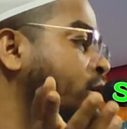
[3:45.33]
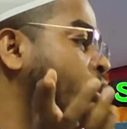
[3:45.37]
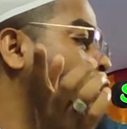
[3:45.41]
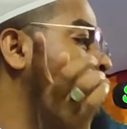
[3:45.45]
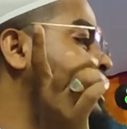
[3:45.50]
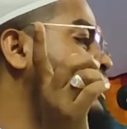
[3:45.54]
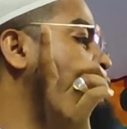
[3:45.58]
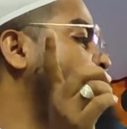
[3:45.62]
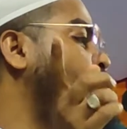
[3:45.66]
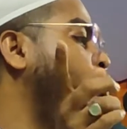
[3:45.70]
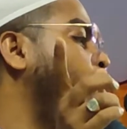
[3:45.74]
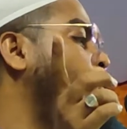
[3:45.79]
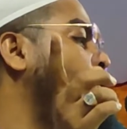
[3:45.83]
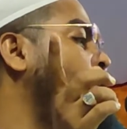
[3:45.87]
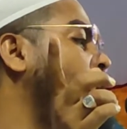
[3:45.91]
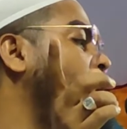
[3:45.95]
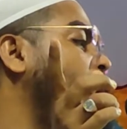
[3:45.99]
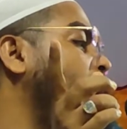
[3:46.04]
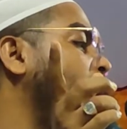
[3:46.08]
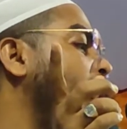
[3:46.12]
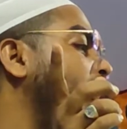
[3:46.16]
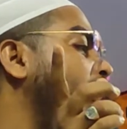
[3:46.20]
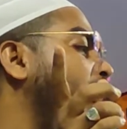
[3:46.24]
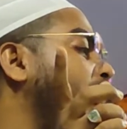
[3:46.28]
ওই
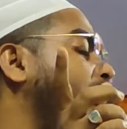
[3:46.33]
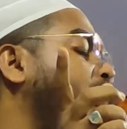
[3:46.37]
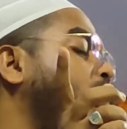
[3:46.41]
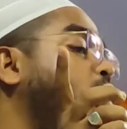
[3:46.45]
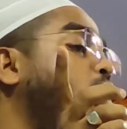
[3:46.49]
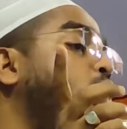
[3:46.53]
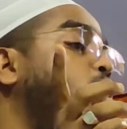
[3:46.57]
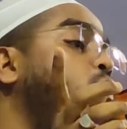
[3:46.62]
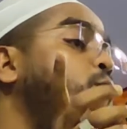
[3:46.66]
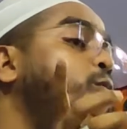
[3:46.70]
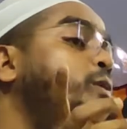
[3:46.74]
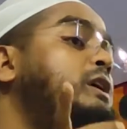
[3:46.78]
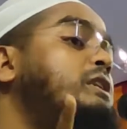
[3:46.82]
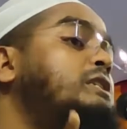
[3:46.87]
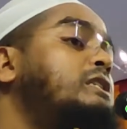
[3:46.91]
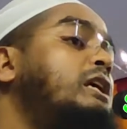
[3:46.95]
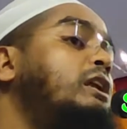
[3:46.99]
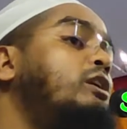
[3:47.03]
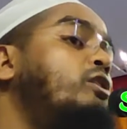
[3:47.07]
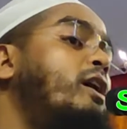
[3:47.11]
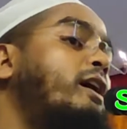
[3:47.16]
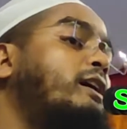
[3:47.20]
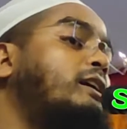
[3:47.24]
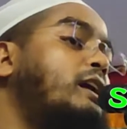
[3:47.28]
মহিলার গর্বে
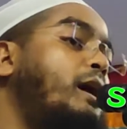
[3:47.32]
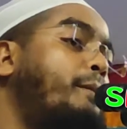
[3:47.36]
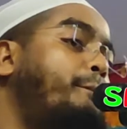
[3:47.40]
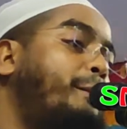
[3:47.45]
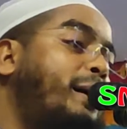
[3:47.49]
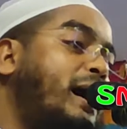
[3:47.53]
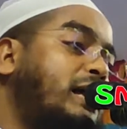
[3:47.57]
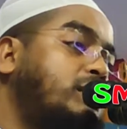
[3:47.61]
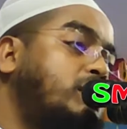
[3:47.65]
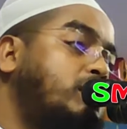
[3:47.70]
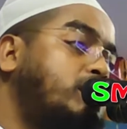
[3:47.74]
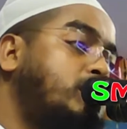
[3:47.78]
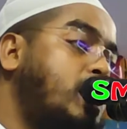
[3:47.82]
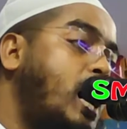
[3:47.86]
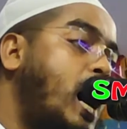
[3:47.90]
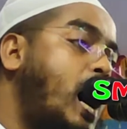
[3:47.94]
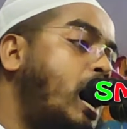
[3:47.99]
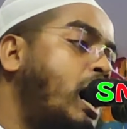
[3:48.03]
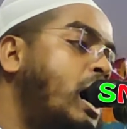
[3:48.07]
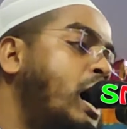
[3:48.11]
ছিল একটা বাচ্চা